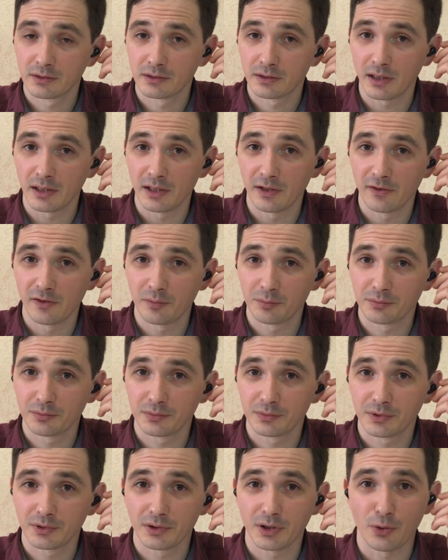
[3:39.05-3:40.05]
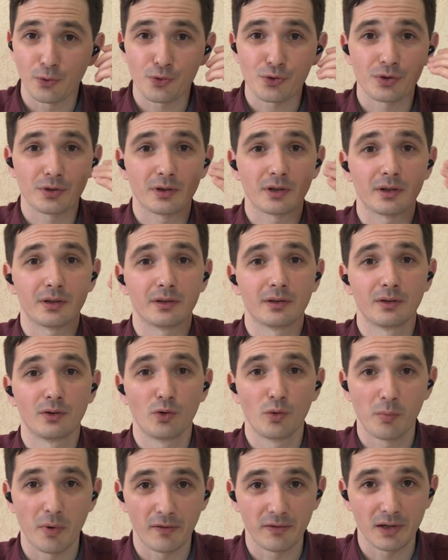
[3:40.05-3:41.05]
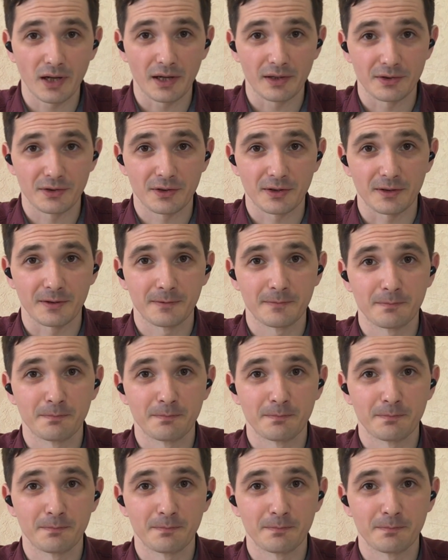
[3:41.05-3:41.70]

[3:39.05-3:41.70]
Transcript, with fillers: на левом наушнике убавляется.